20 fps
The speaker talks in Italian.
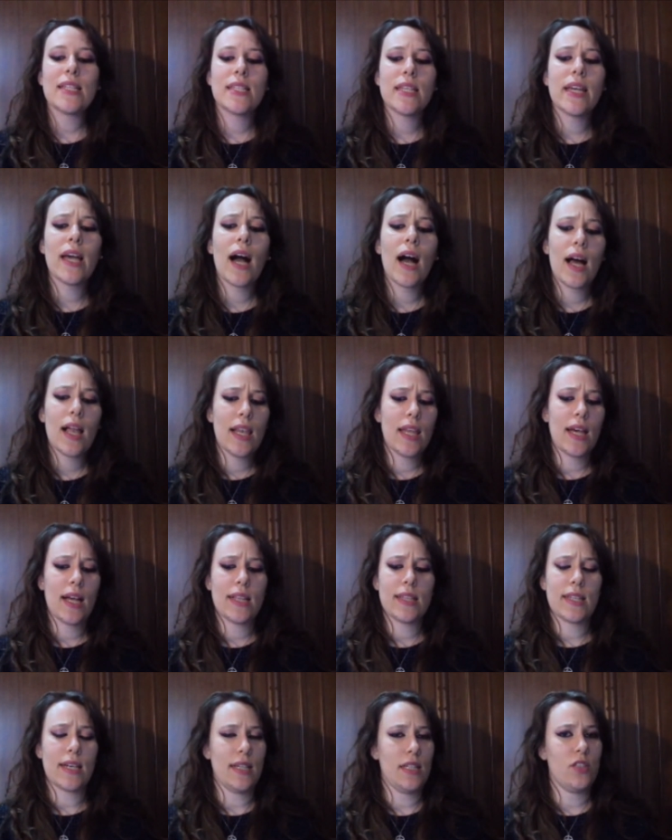sia alle
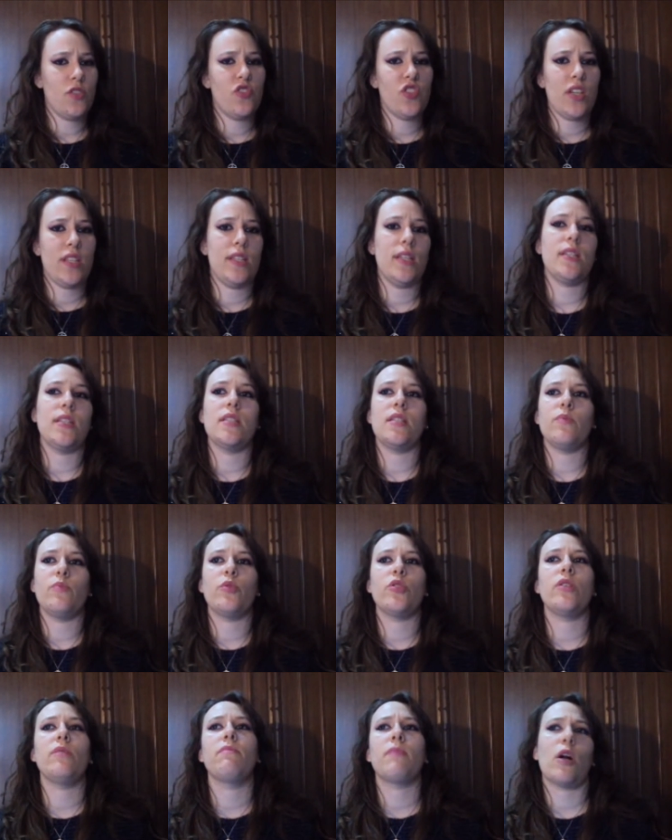altre leggende, ad
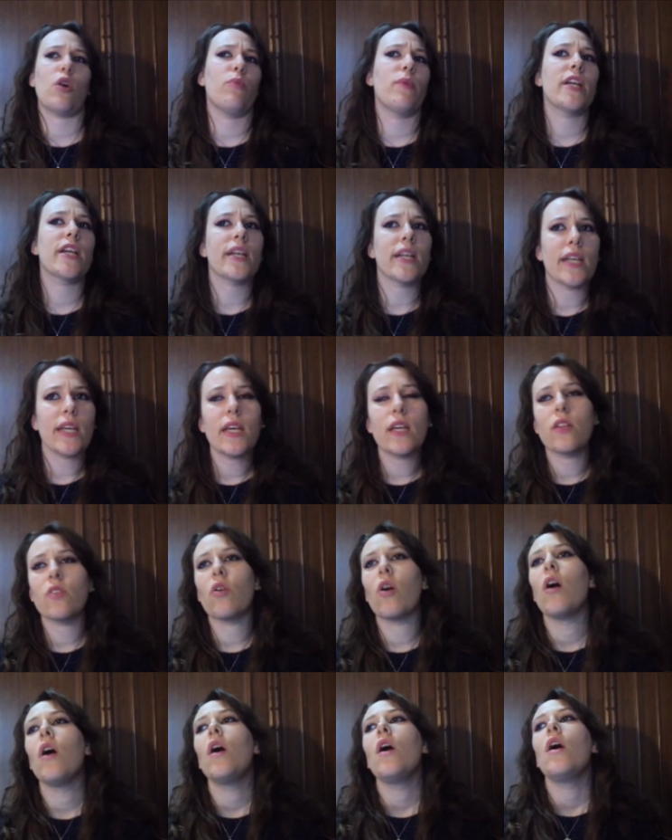esempio del Mago
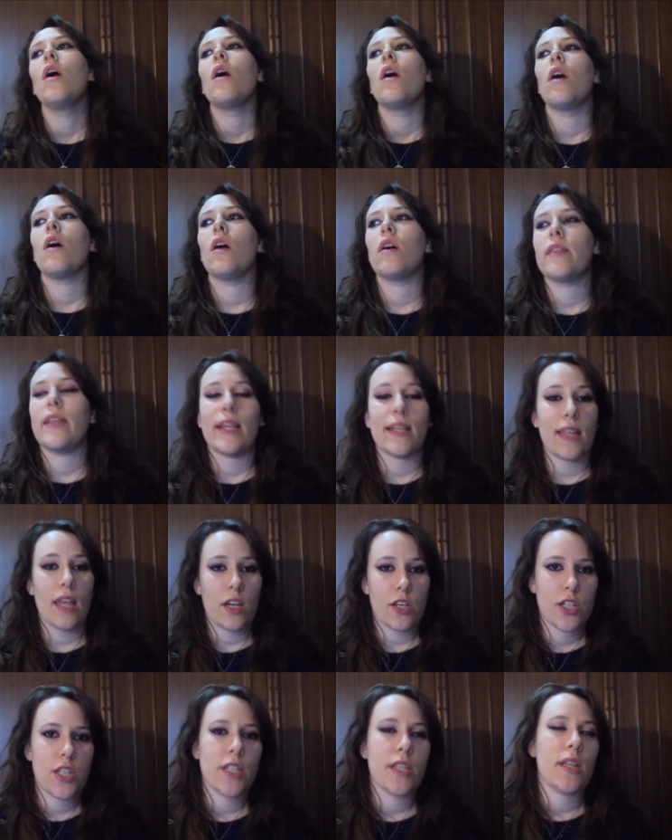Merlino, eh, della
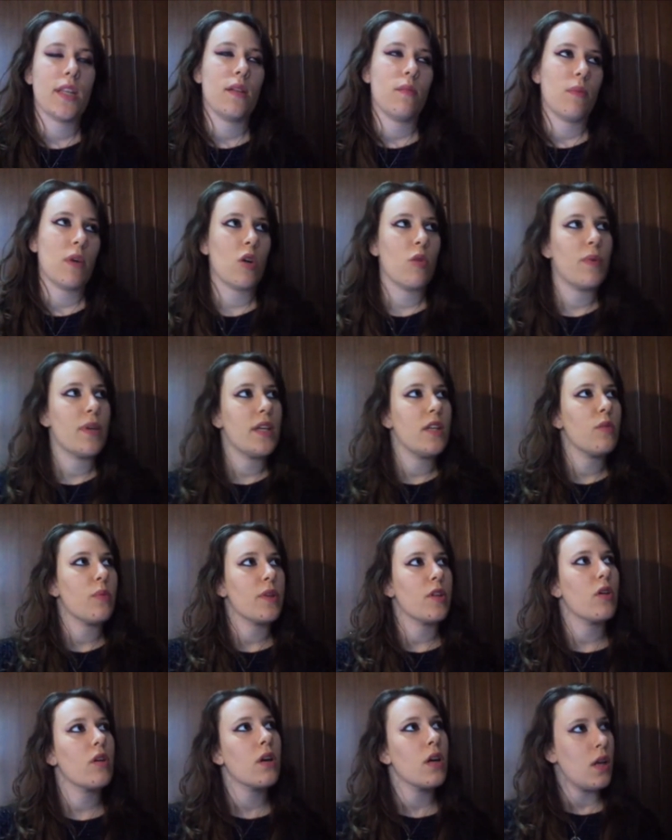nascita del Mago Merlino,
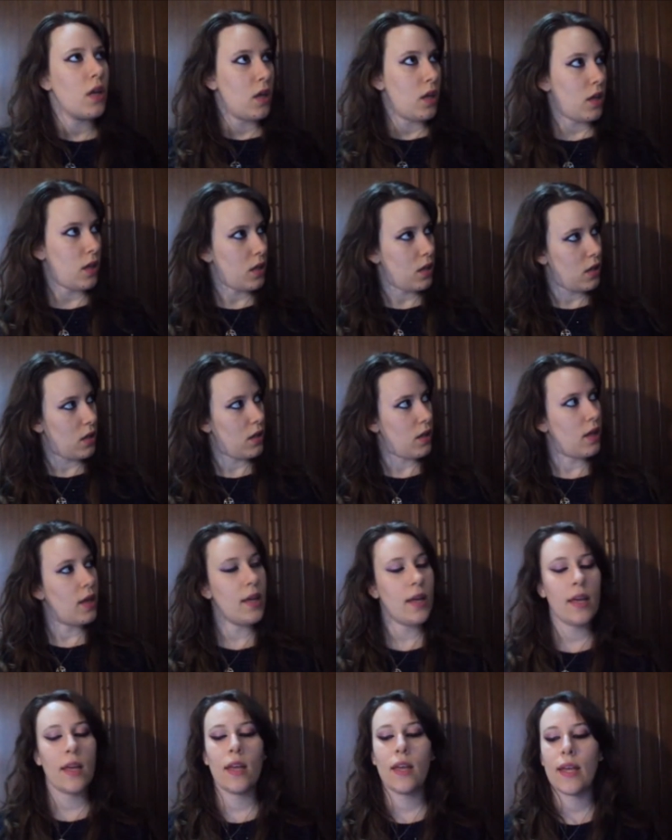pardon,
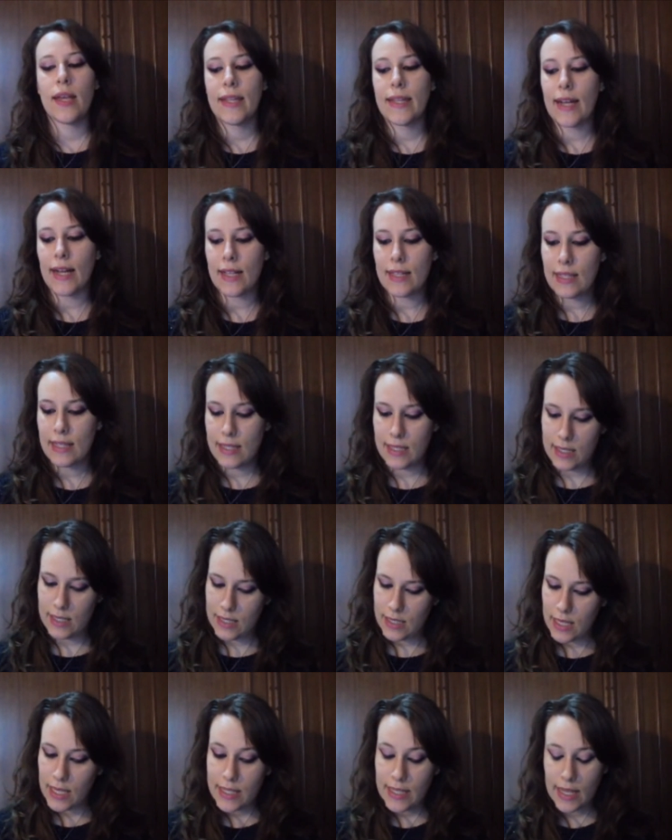eh, e, di
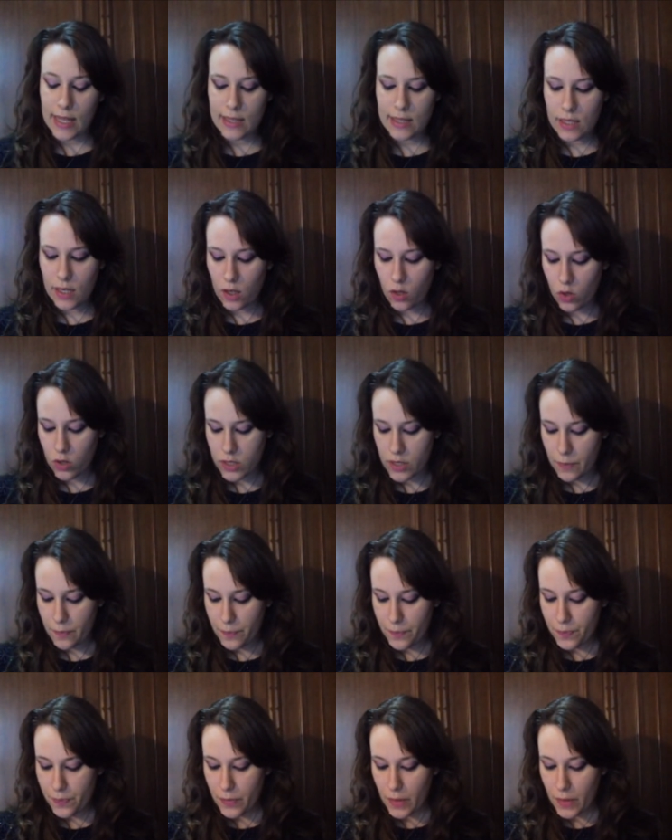altre, e di altre cose.